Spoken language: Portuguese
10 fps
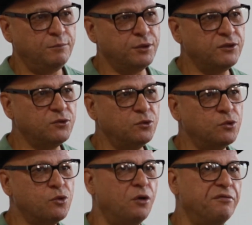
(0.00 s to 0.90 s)
Por isso,
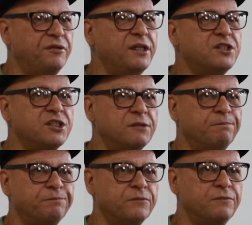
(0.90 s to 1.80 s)
o convite
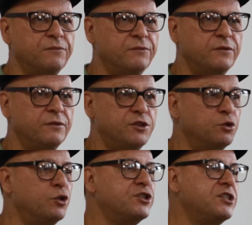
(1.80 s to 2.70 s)

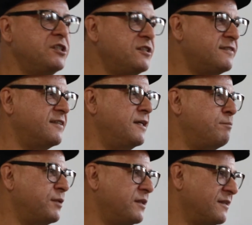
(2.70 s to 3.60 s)
de hoje e de
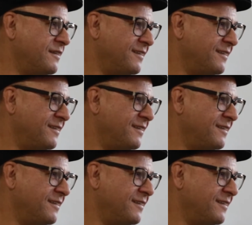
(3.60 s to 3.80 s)
sempre